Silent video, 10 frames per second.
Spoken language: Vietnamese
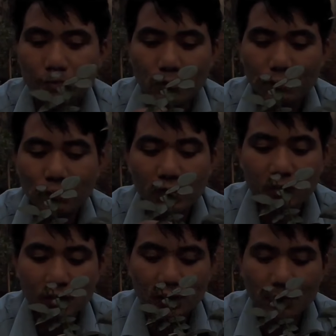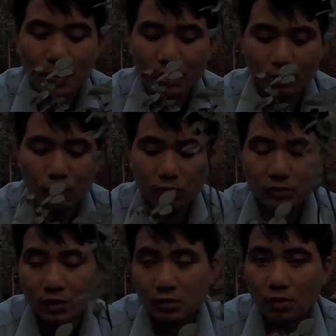bón phân thì các bạn đối với
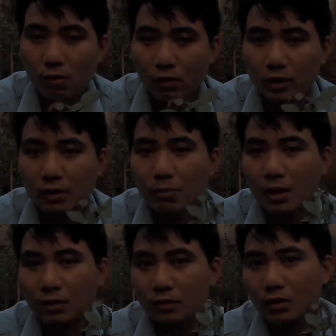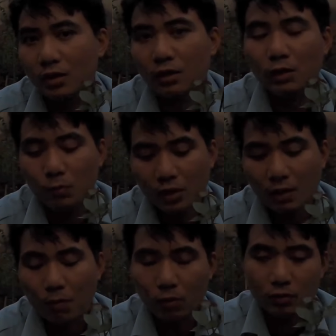những cây nhỏ này các bạn lưu ý
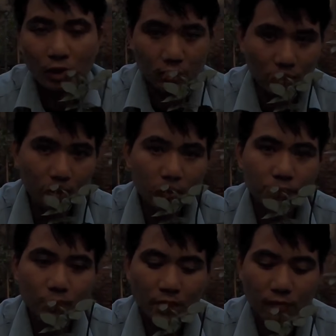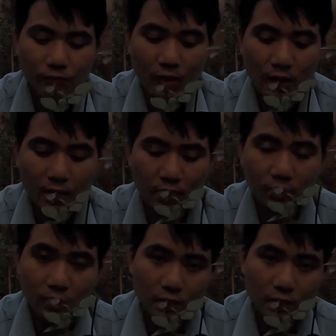là bón thật ít và